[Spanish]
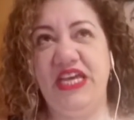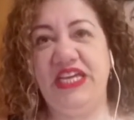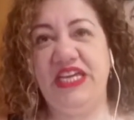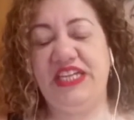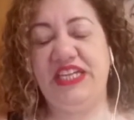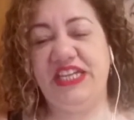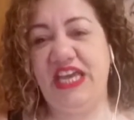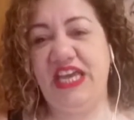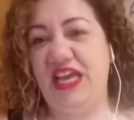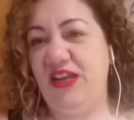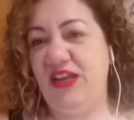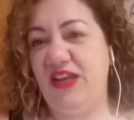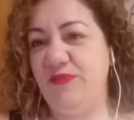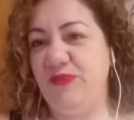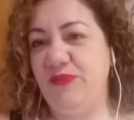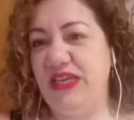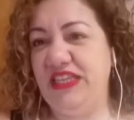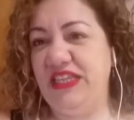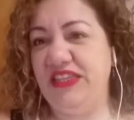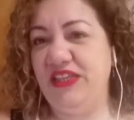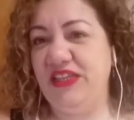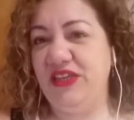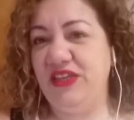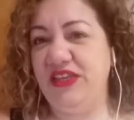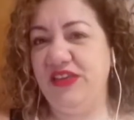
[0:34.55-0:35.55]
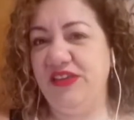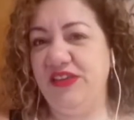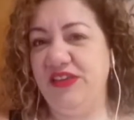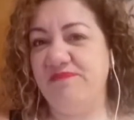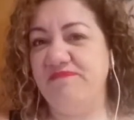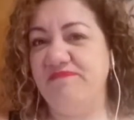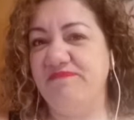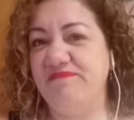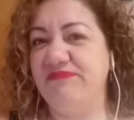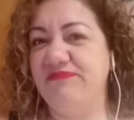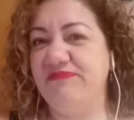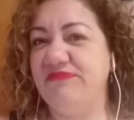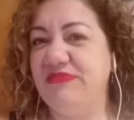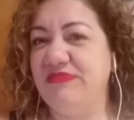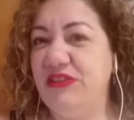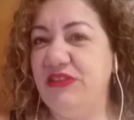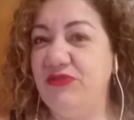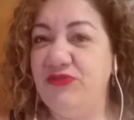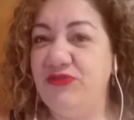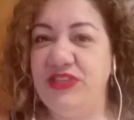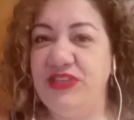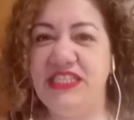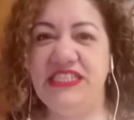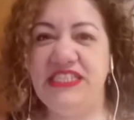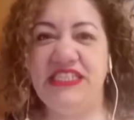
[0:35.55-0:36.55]
realmente
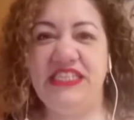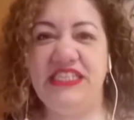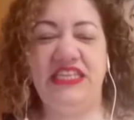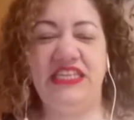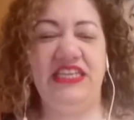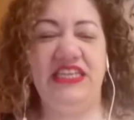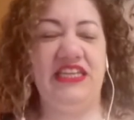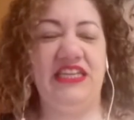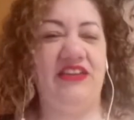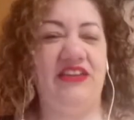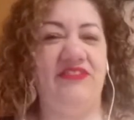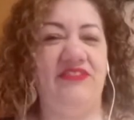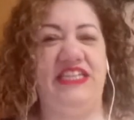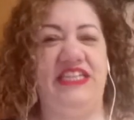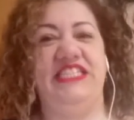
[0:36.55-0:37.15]
difícil,